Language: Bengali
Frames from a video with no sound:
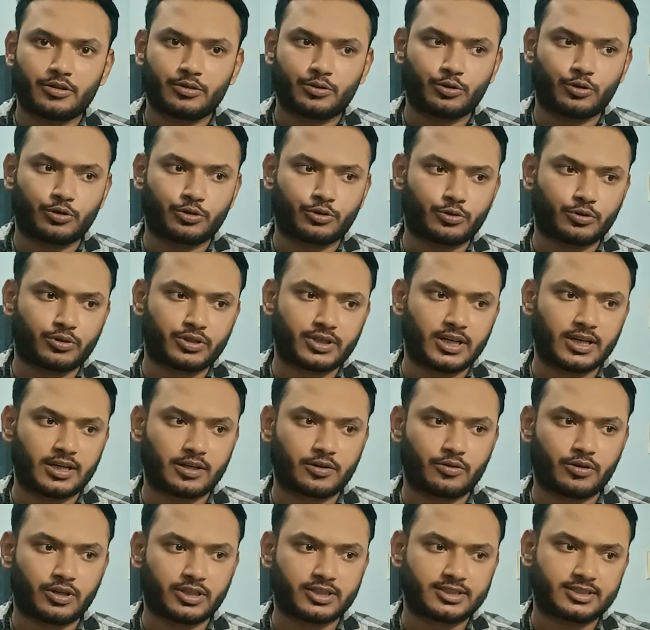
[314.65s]
তো টোটাল
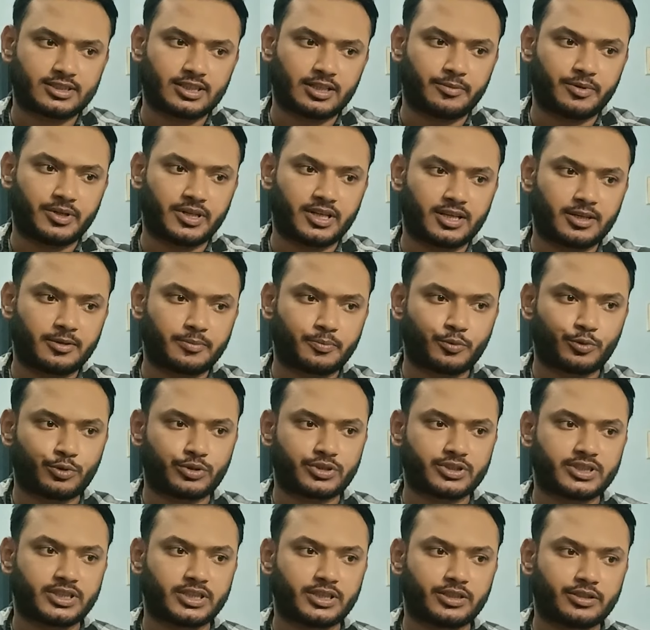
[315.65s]
কস্ট আমার
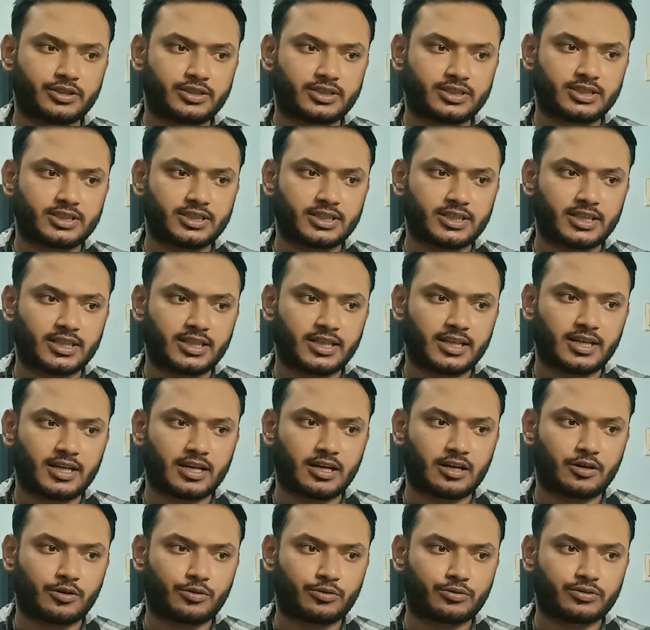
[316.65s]
পড়ছে হচ্ছে
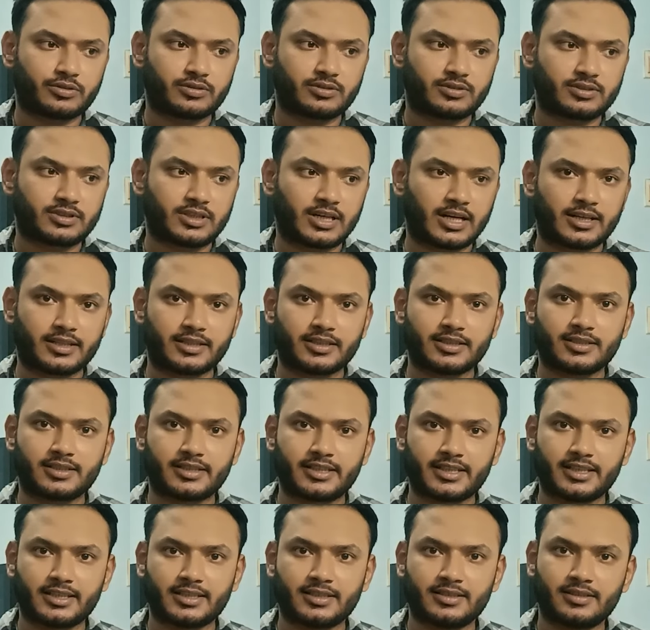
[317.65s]
অ্যারাউন্ড থার্টিন
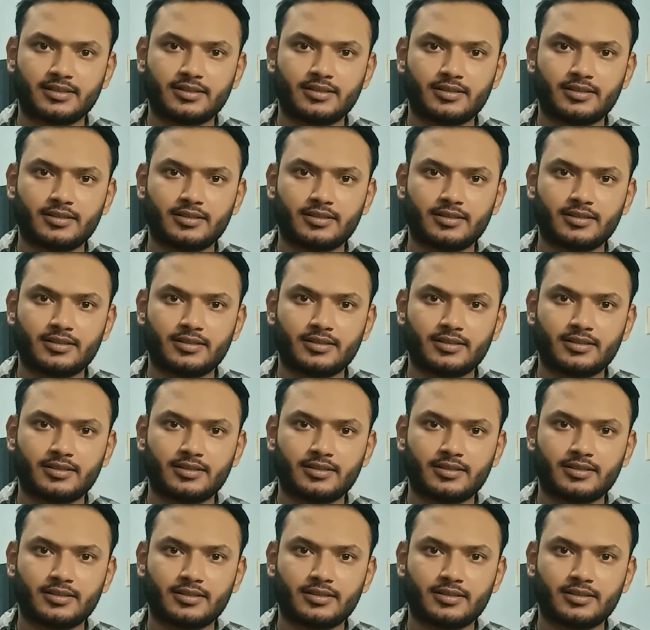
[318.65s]
কে